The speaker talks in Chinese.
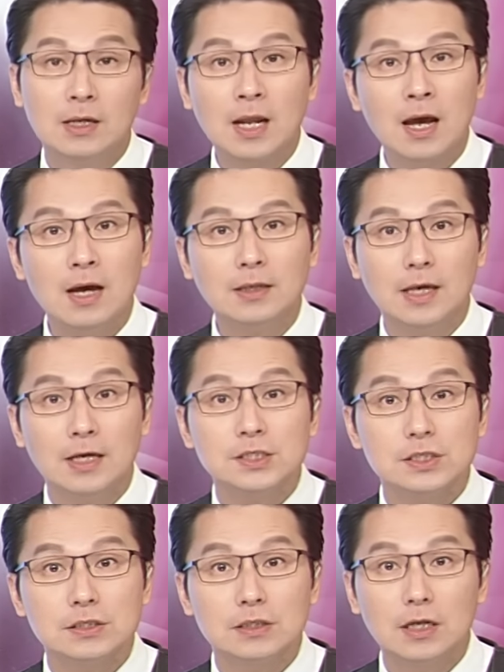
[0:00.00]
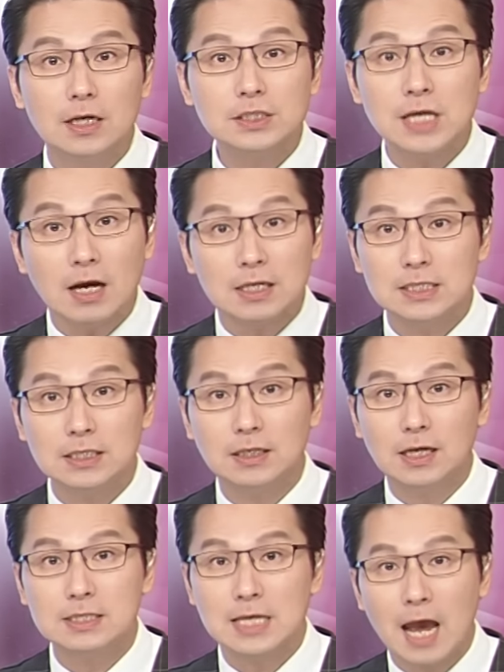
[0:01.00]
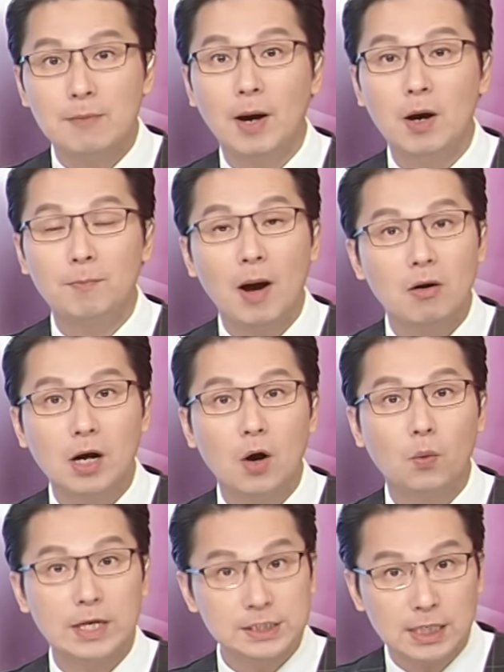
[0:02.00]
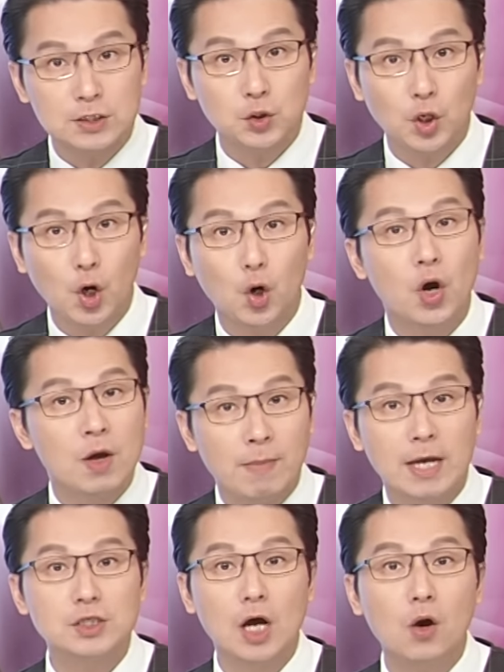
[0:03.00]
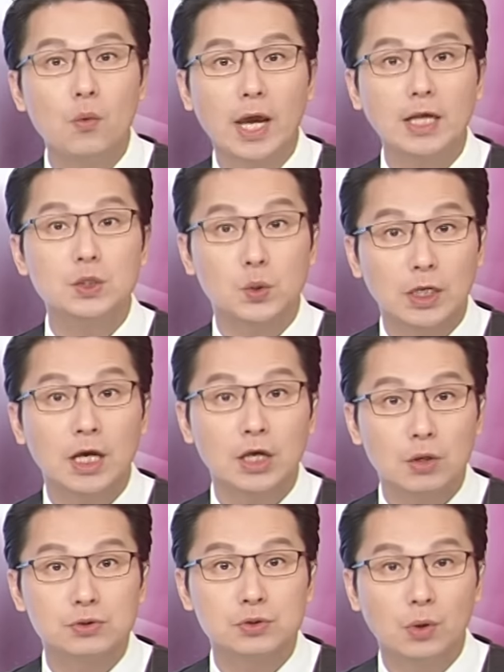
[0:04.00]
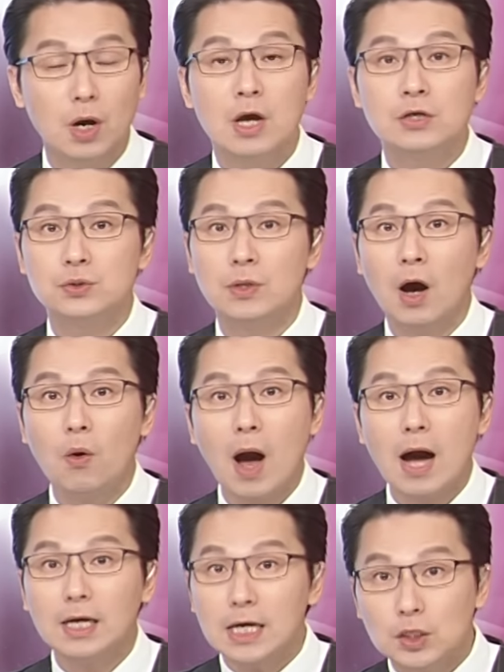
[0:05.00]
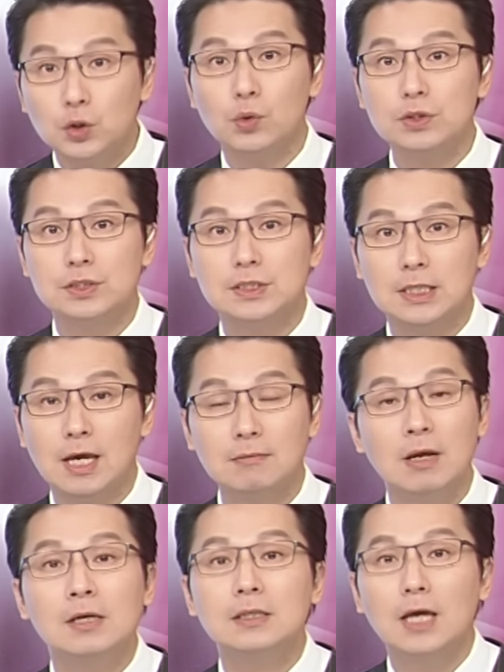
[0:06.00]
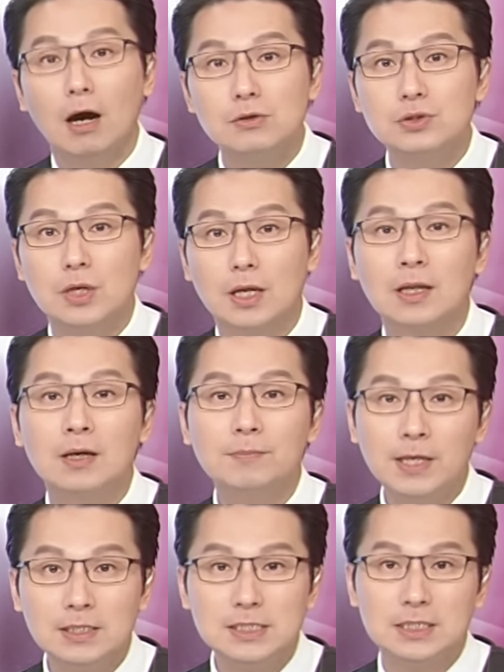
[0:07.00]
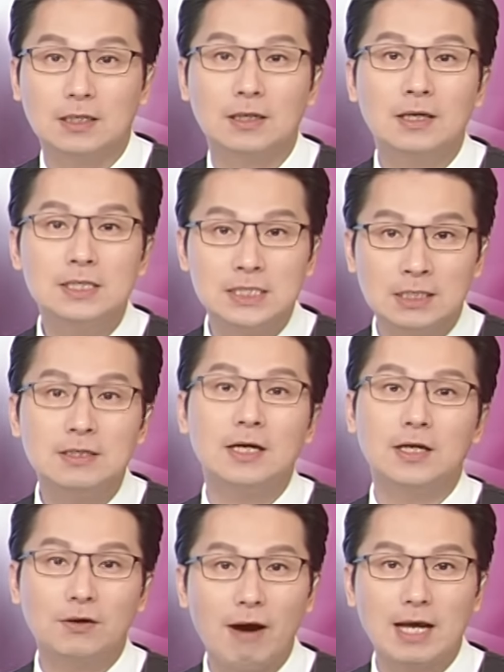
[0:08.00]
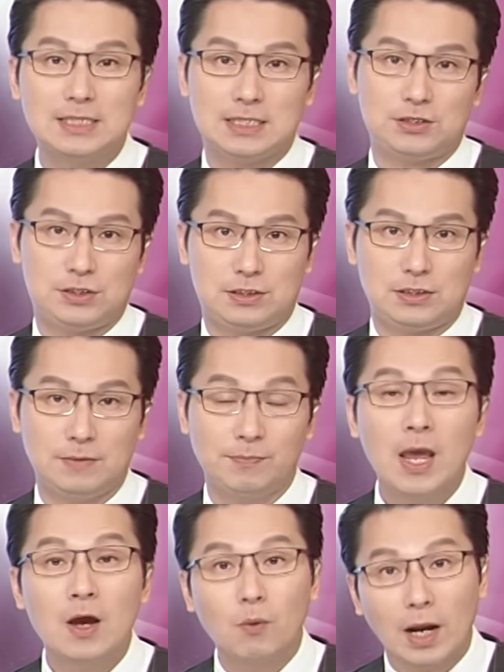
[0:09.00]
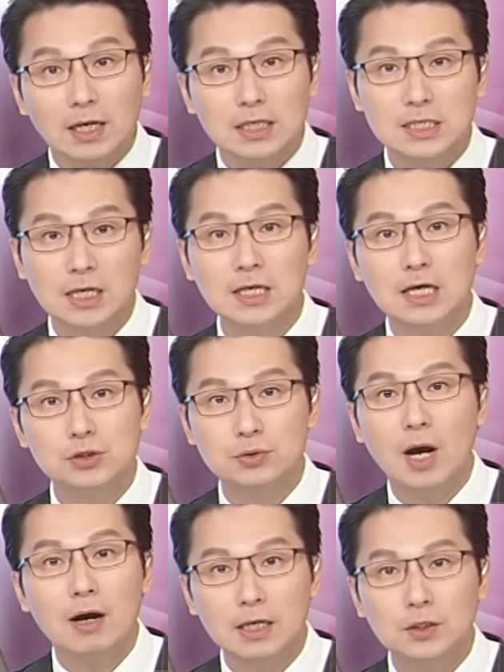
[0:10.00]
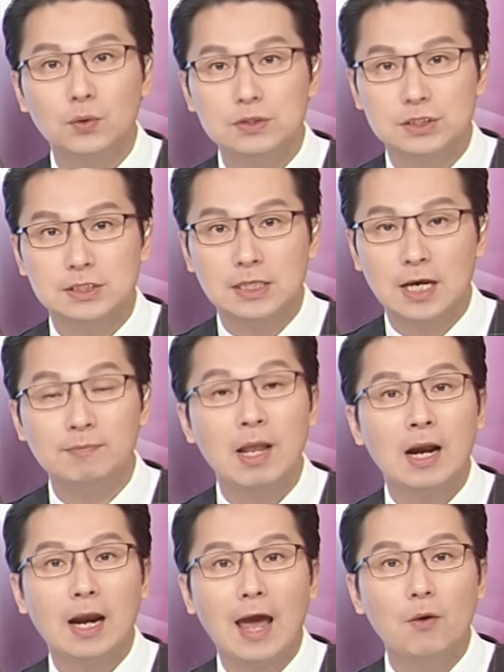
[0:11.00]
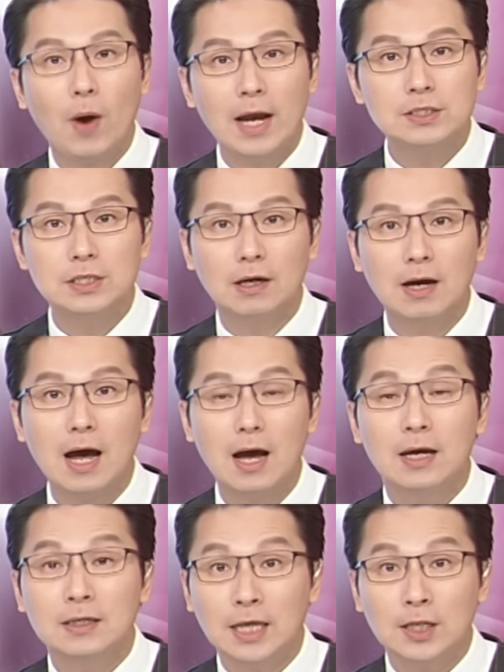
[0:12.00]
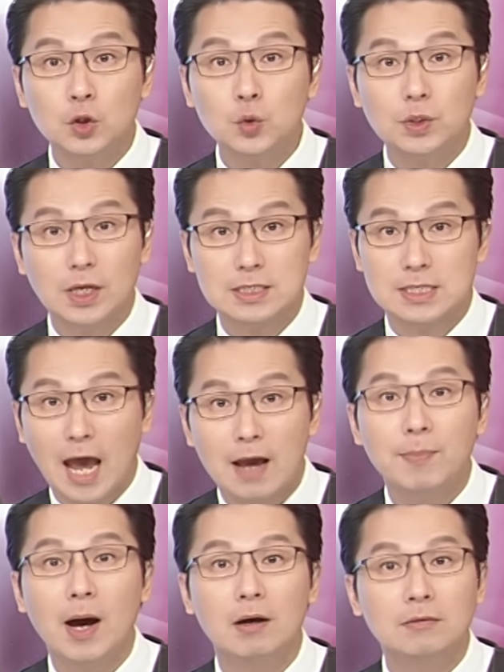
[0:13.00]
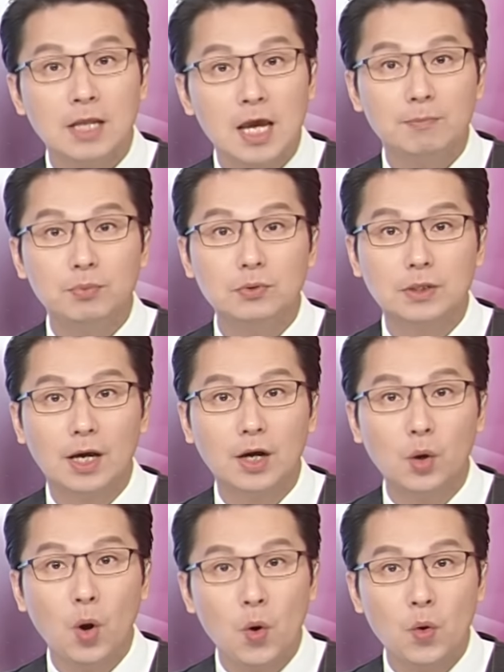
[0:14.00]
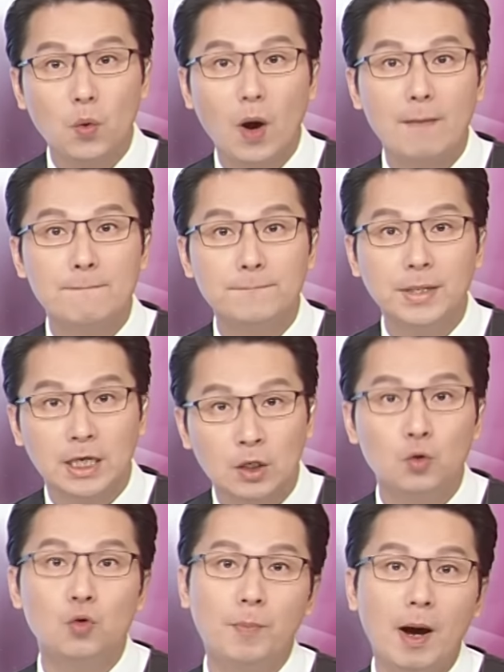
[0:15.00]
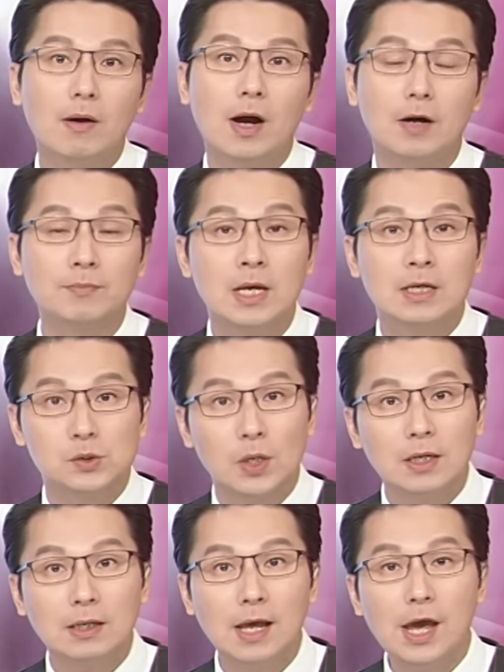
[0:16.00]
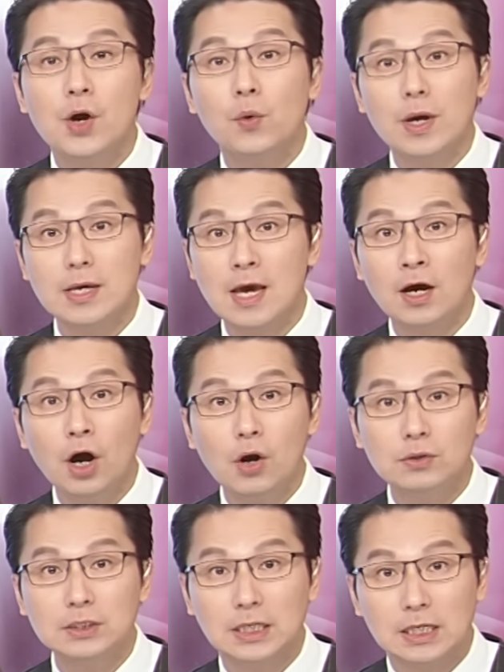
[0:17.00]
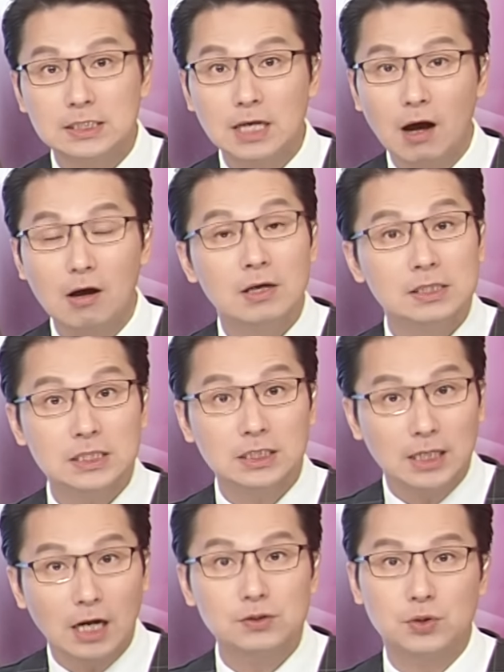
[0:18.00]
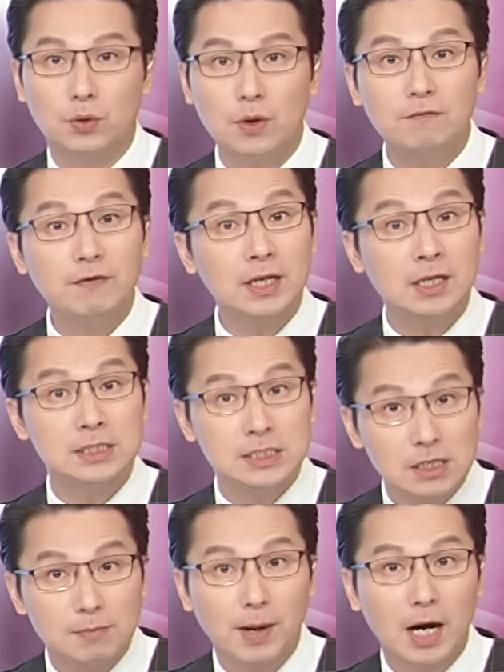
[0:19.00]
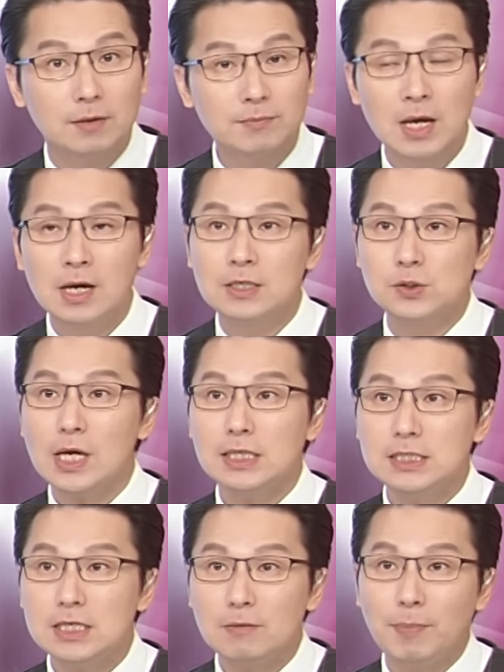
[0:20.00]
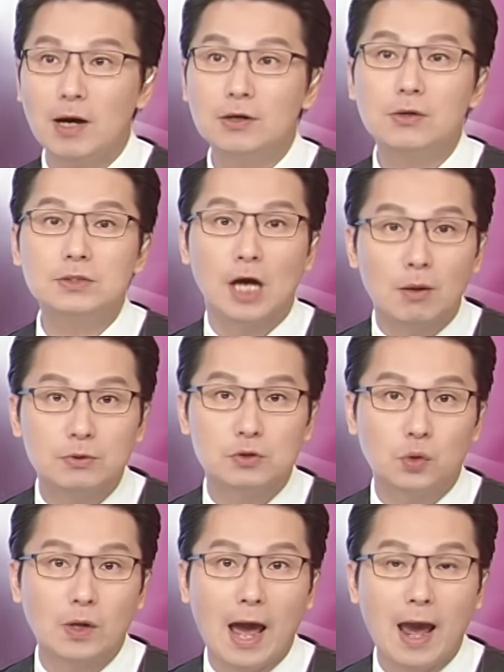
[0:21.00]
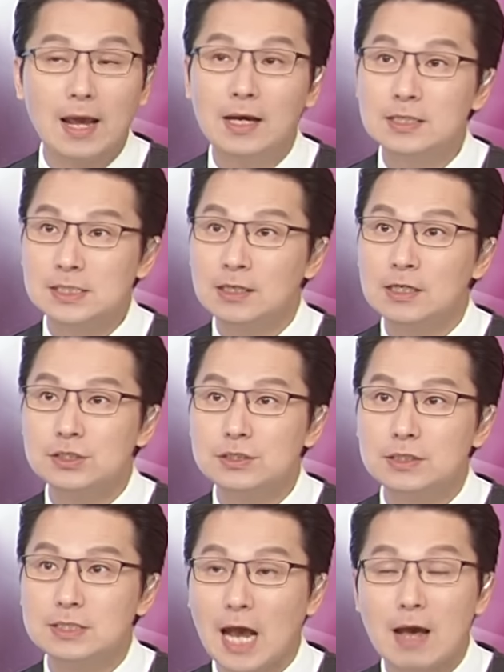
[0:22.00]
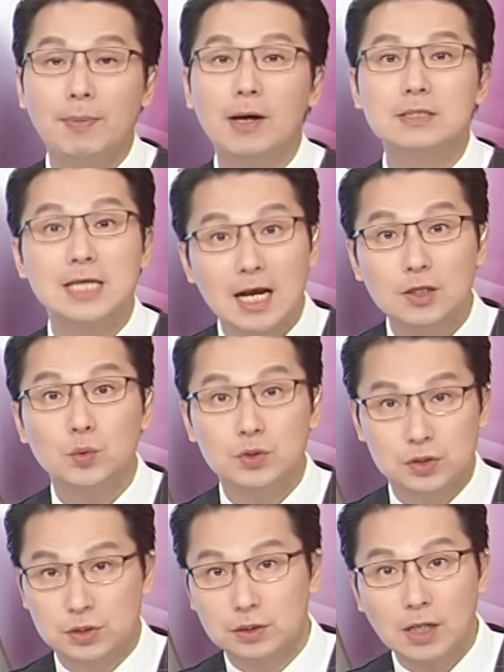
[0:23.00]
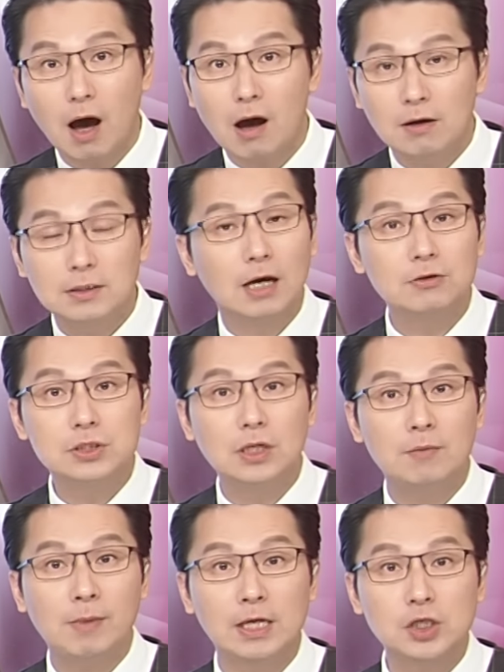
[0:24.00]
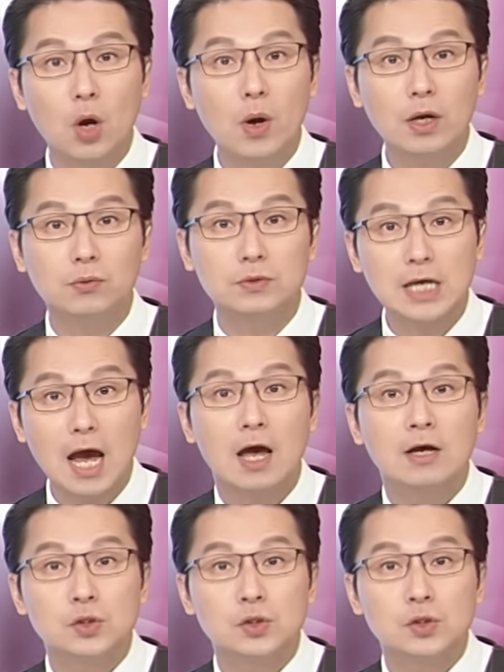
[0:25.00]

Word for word: 那延迟了上一季的财报报告文件之后，美超维昨天又说需要花更多时间挑选。聘请新任的会计师，管理层也需要更多时间来完成啊年度的财报、内部的控管评估报告，所以呢会延后提交七到九月份的季报，所以季报又交不出来，真的是财报再度迟到，导致了美超威股价